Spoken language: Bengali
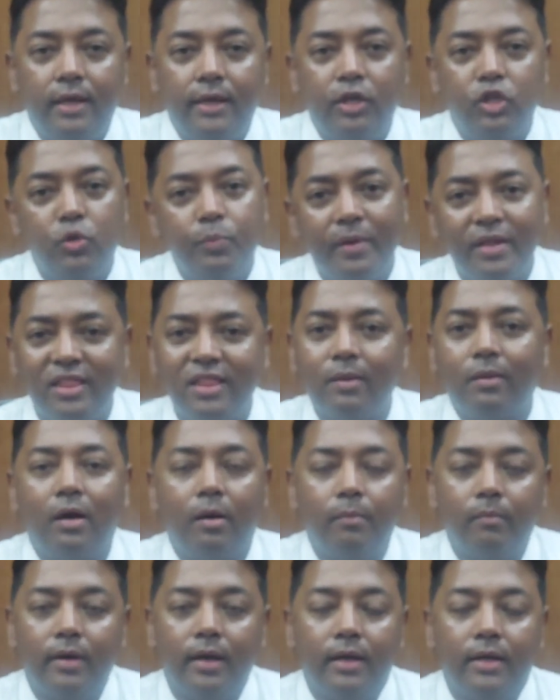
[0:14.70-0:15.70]
কিন্তু মিথ্যা
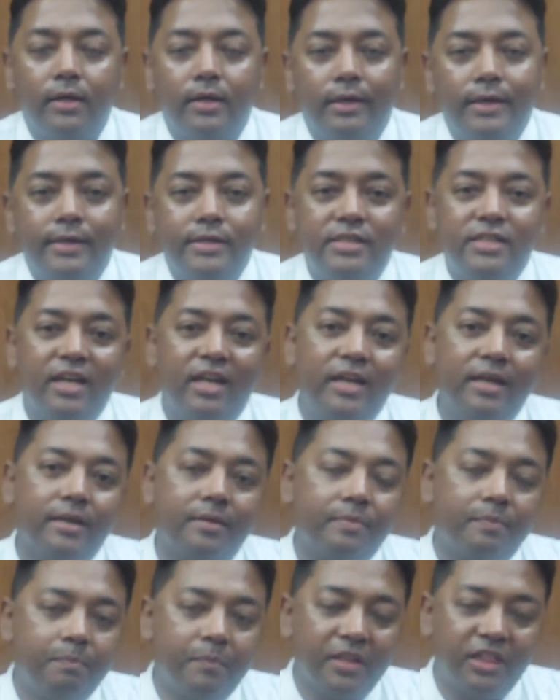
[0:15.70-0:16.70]
মামলা সেই
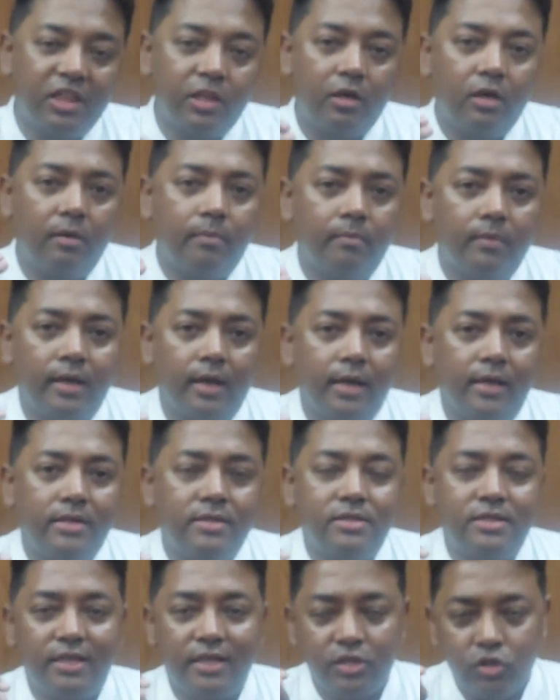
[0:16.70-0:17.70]
মিথ্যা মামলায়
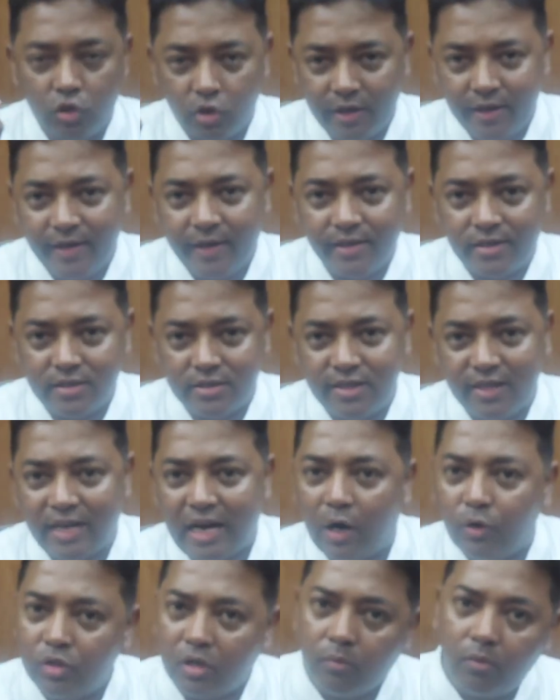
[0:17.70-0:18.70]
যে জড়িয়ে গেছে সে
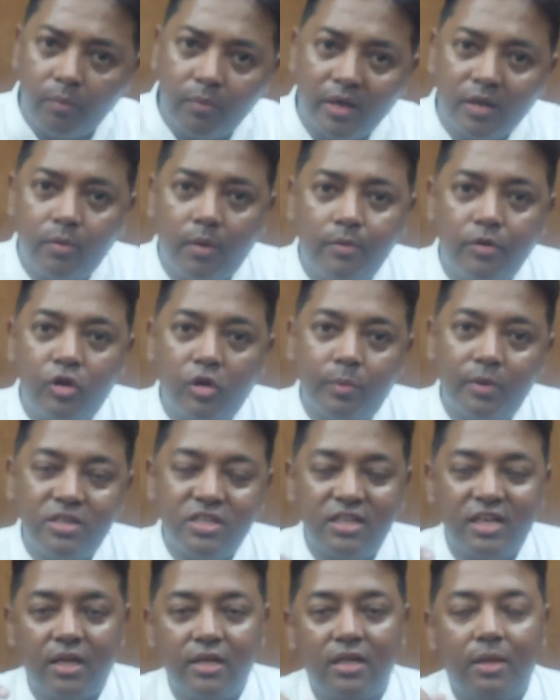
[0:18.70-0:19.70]
কাউন্টার মামলা কীভাবে করবে
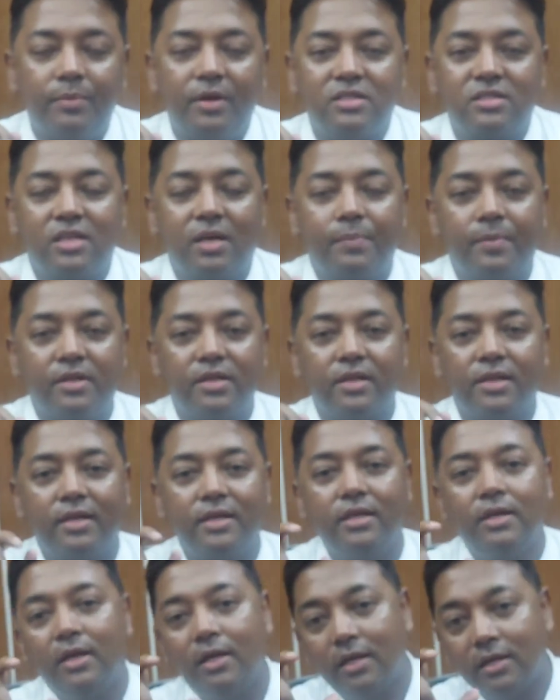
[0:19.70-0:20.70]
সেটা কিন্তু আমি আজকে আপনাদেরকে
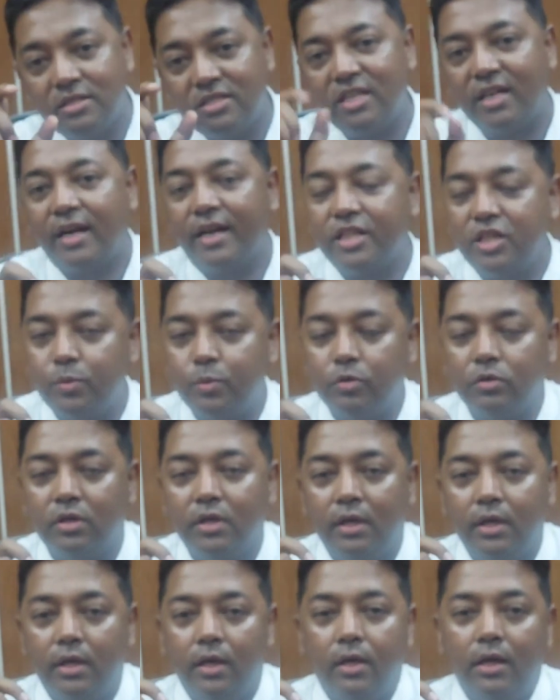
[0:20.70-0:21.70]
জানাই দিব
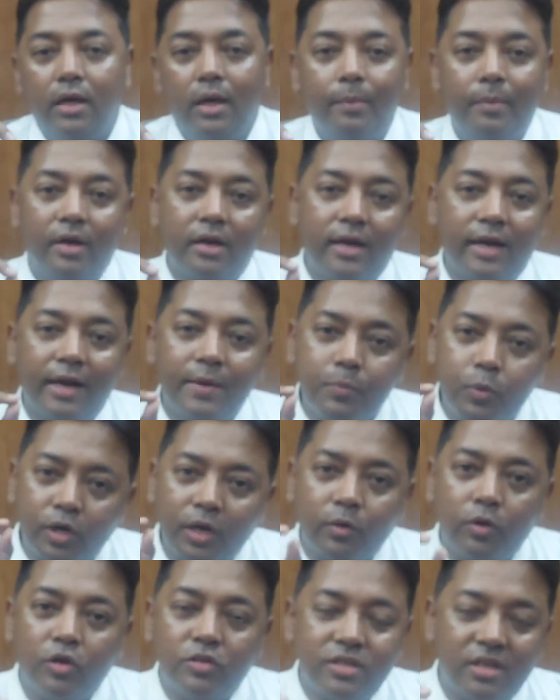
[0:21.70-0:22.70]
আমার
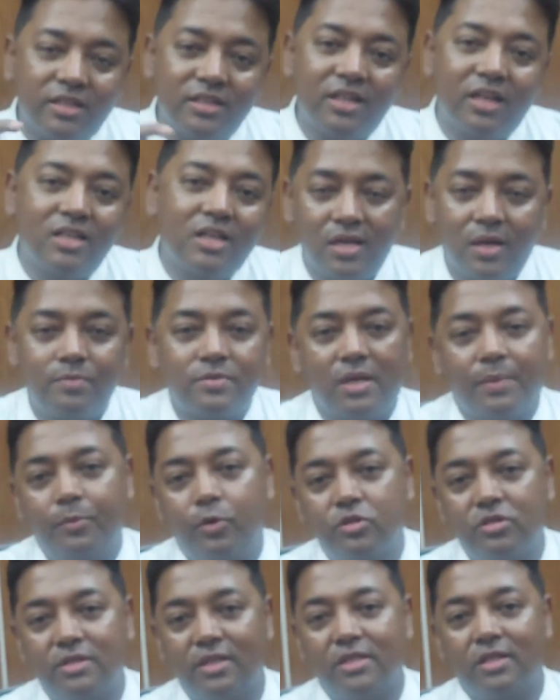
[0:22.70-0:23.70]
অ্যাডভোকেট আলোচনা যারা সাবস্ক্রাইব
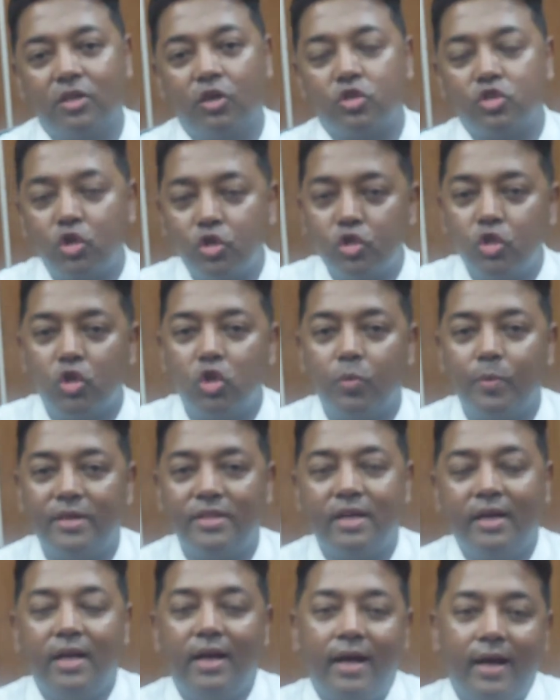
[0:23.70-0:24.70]
করেছেন তাদেরকে অসংখ্য
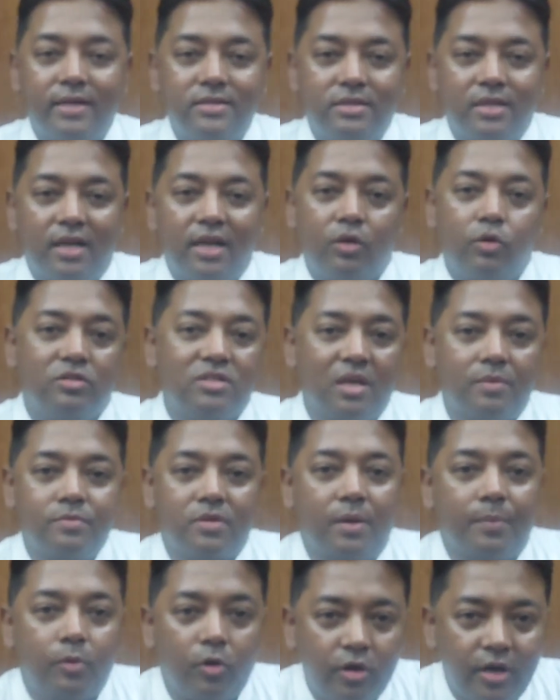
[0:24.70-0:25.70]
ধন্যবাদ আর যারা এখন
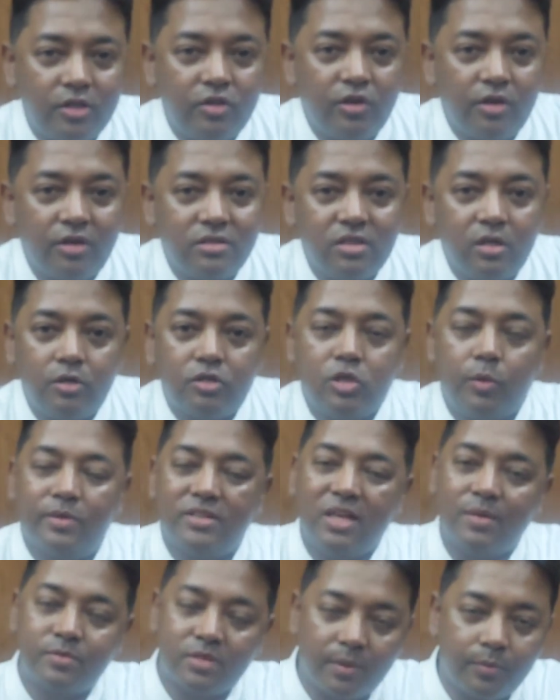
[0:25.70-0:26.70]
সাবস্ক্রাইব করেন না এখন সবাই
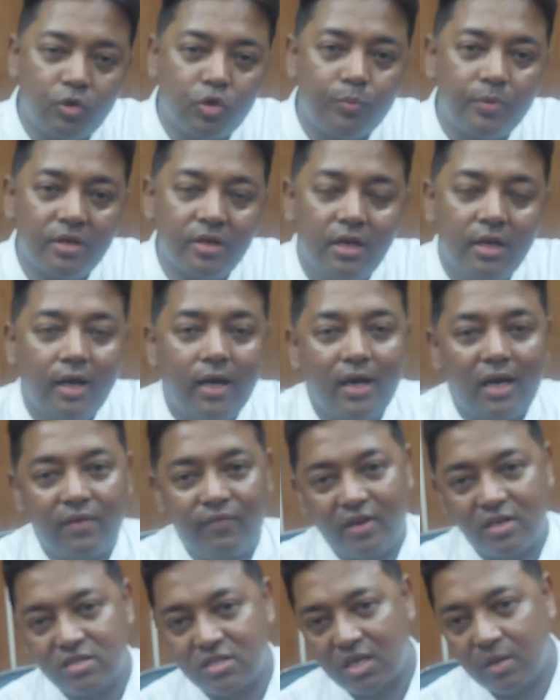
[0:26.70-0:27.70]
সাবস্ক্রাইব করবেন আর
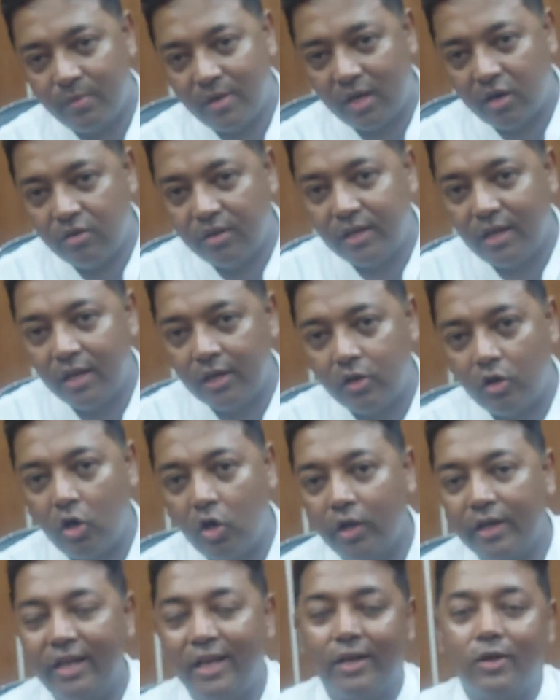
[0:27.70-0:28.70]
ফার্স্ট টাকা এখন ক্লিক করে
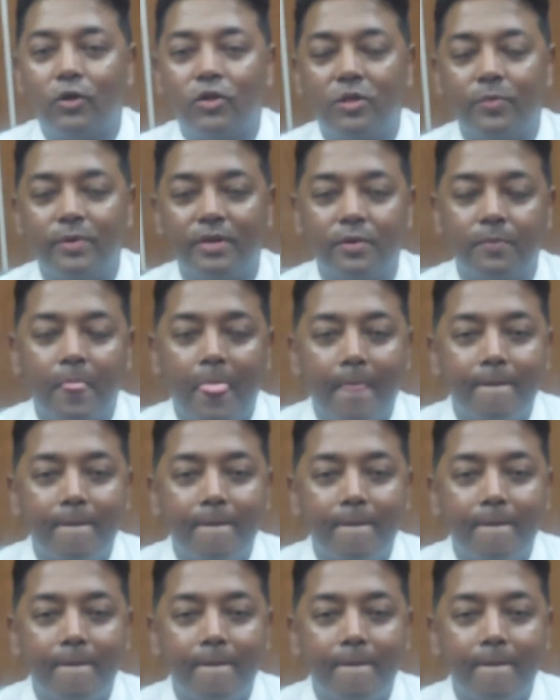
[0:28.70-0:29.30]
অলে ক্লিক করে দিবেন